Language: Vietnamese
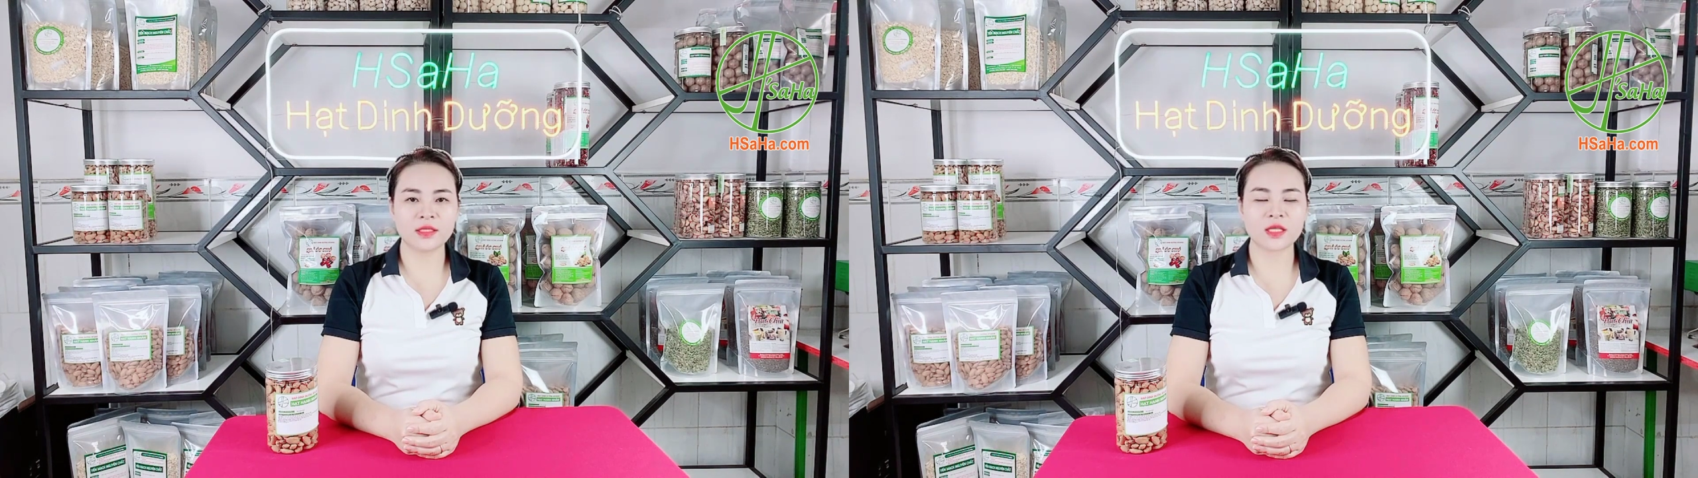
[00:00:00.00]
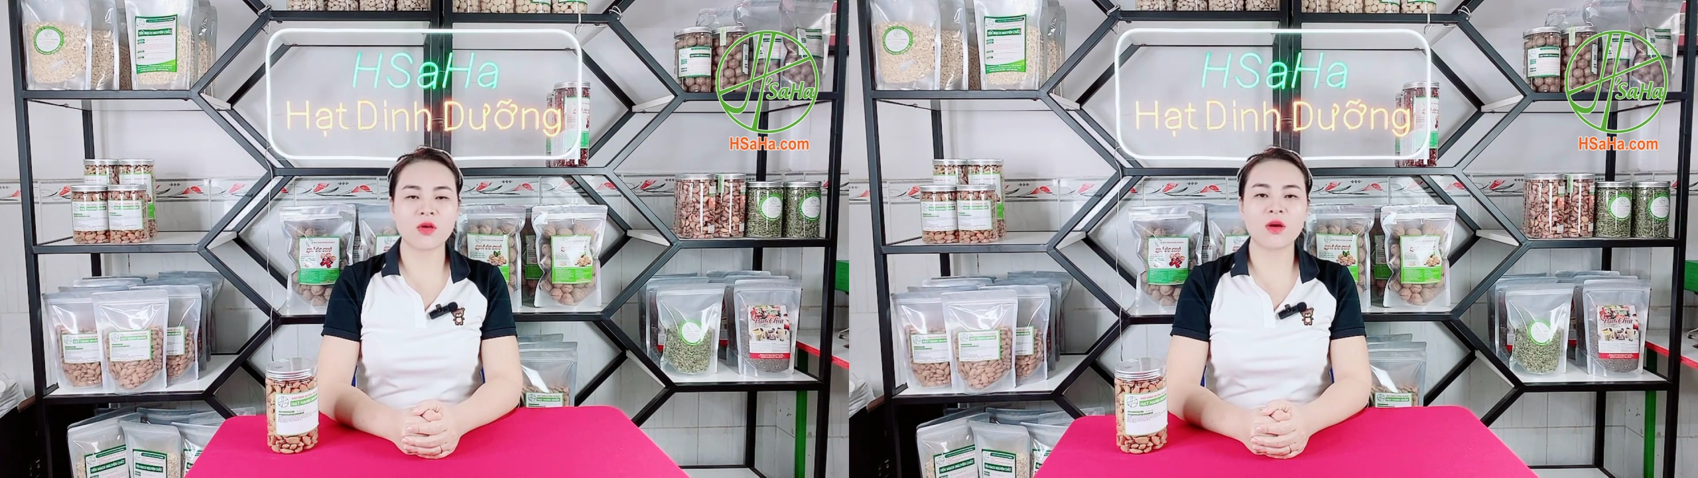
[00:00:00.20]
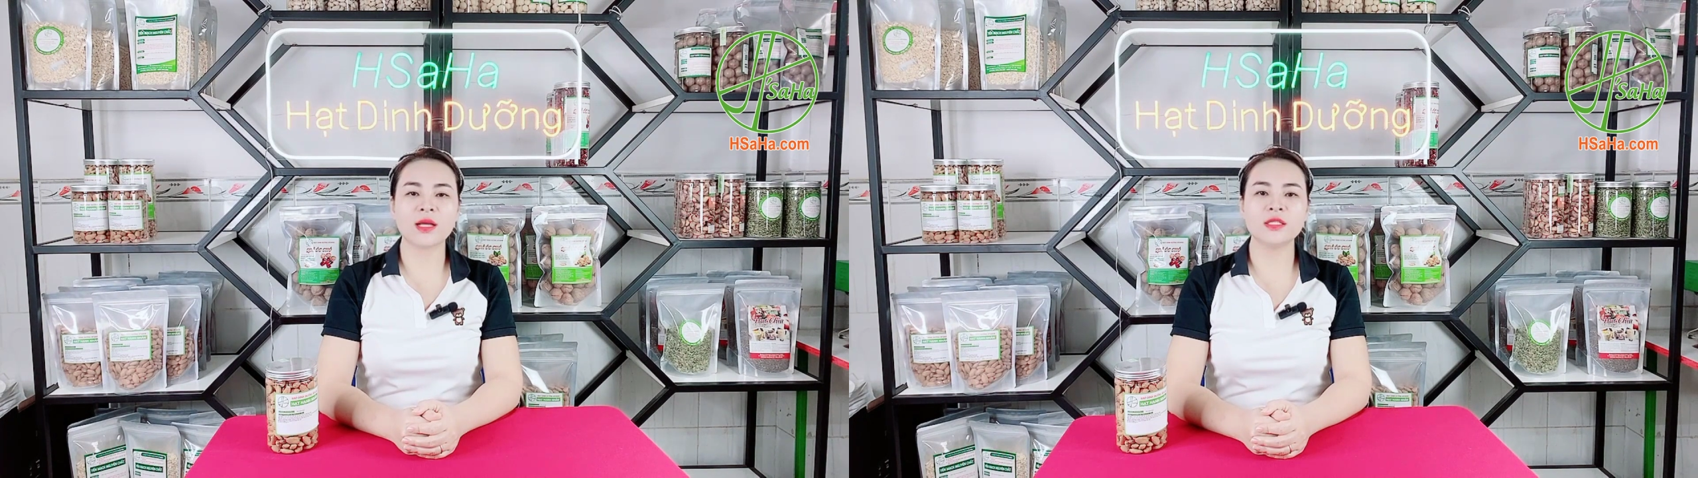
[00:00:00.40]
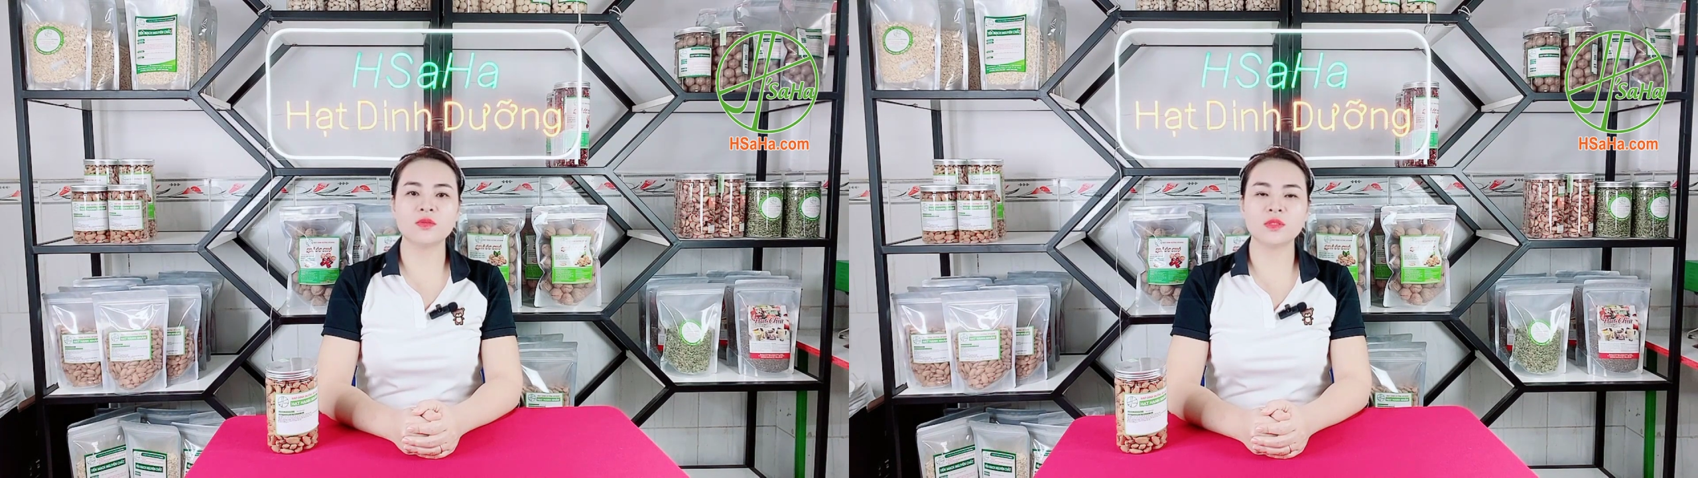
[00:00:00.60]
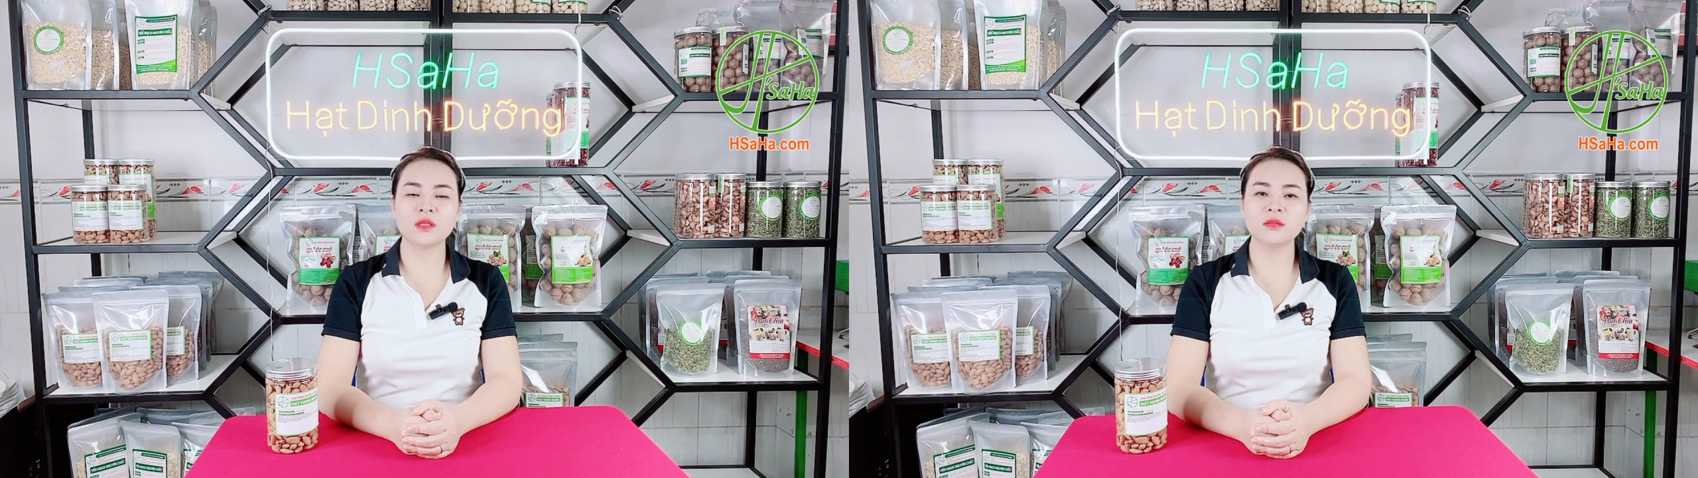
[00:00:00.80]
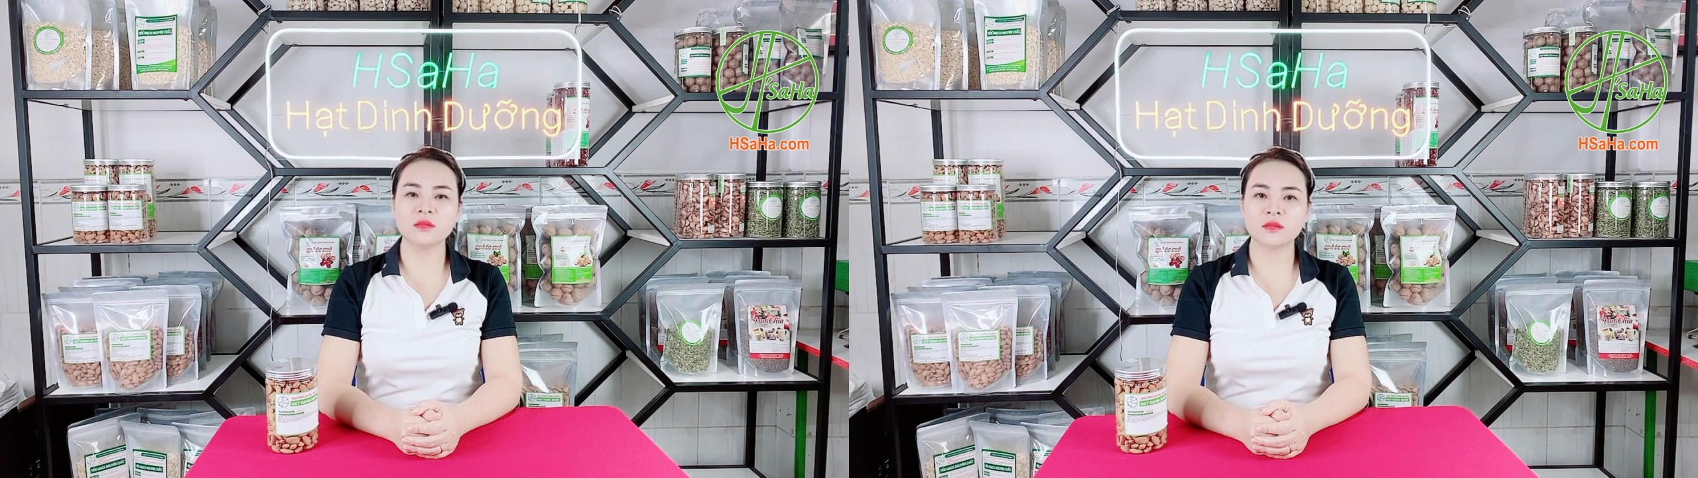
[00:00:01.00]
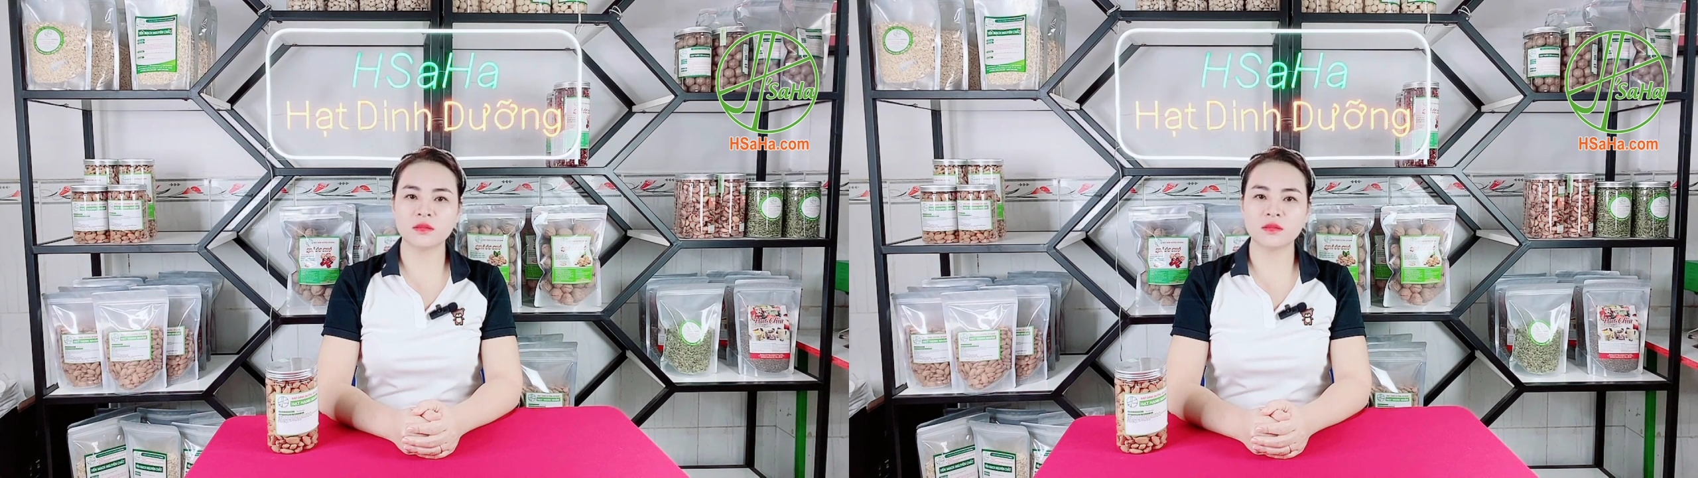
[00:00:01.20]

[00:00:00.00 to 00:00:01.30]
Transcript: thì sẽ có các triệu chứng